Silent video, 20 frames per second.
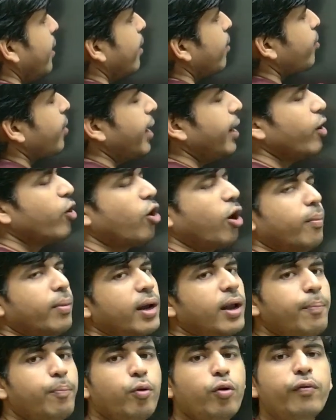ये साइड
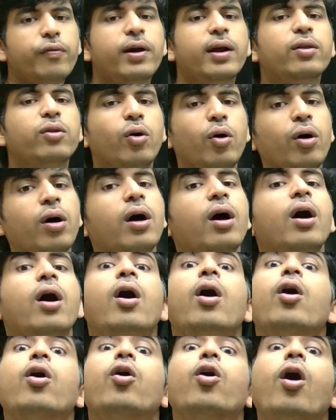कॉमन है प्रूव कर दो
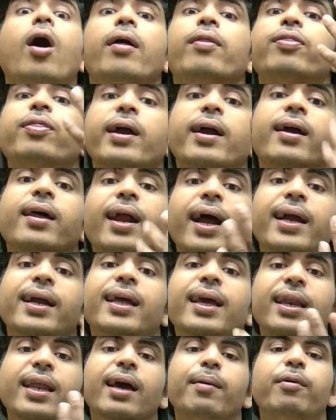कौन से
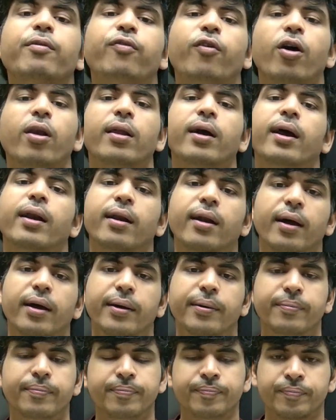क्राइटेरिया में फॉल कर रहा
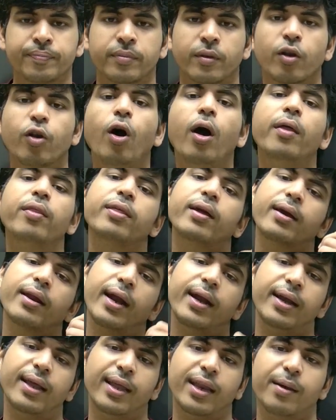है कौन से
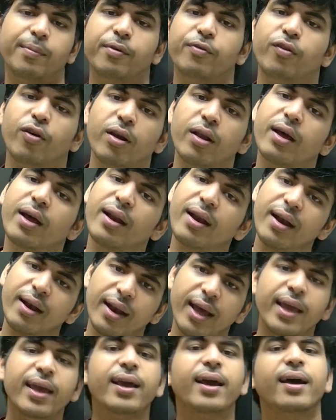क्राइटेरिया में फॉल कर रहा है
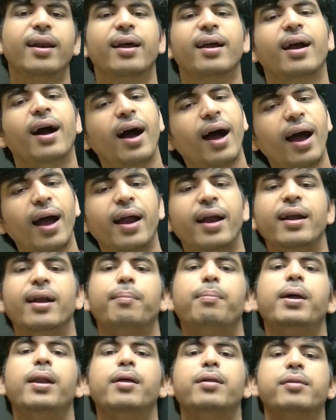नहीं कर कहा है
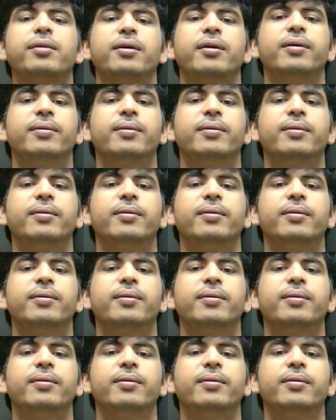डबल एस